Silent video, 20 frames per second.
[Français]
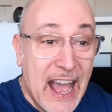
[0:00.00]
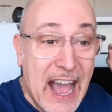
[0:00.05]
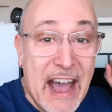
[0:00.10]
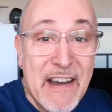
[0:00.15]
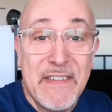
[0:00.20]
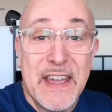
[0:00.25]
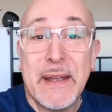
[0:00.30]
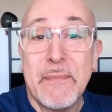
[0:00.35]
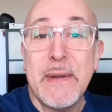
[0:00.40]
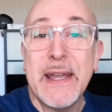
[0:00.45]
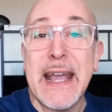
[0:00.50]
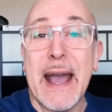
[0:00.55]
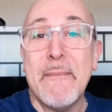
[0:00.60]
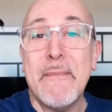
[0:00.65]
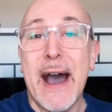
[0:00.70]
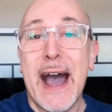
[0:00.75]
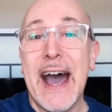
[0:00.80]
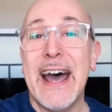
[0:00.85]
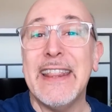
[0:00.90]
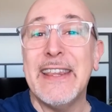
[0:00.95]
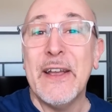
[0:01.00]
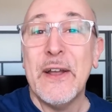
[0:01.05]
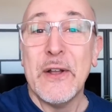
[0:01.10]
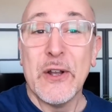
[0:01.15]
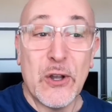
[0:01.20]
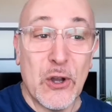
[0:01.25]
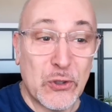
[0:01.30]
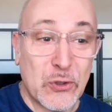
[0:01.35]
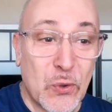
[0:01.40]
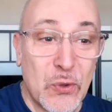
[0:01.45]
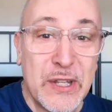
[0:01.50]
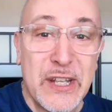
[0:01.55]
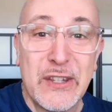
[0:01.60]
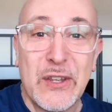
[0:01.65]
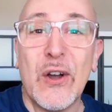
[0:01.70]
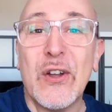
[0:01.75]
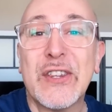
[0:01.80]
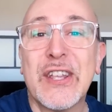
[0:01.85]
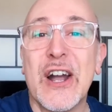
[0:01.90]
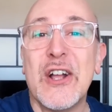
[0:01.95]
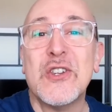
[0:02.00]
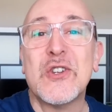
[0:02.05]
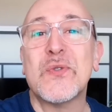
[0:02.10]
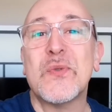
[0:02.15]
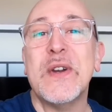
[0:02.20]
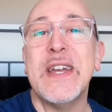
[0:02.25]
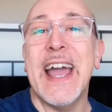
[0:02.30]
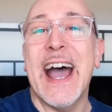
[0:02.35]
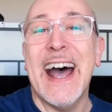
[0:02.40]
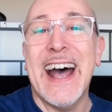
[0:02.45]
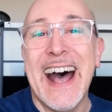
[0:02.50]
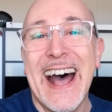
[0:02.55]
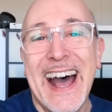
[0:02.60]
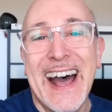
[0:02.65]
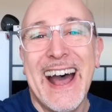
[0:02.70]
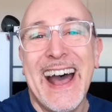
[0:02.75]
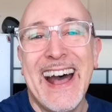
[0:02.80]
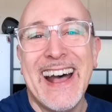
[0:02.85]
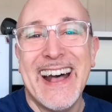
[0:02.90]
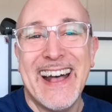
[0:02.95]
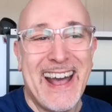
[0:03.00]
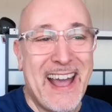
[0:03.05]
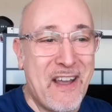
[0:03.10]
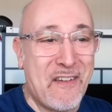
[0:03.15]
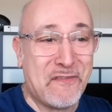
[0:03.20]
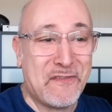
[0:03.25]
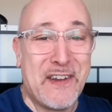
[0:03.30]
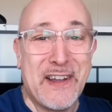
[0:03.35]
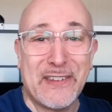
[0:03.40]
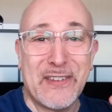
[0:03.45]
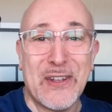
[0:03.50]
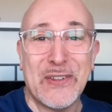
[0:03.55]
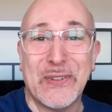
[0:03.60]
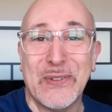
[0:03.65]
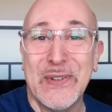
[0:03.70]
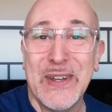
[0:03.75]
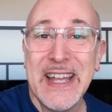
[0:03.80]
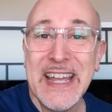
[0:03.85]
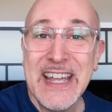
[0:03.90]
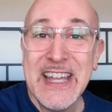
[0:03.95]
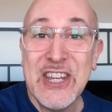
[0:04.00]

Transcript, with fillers: avec mes camarades quand on était en train de jouer à R-Factor 2.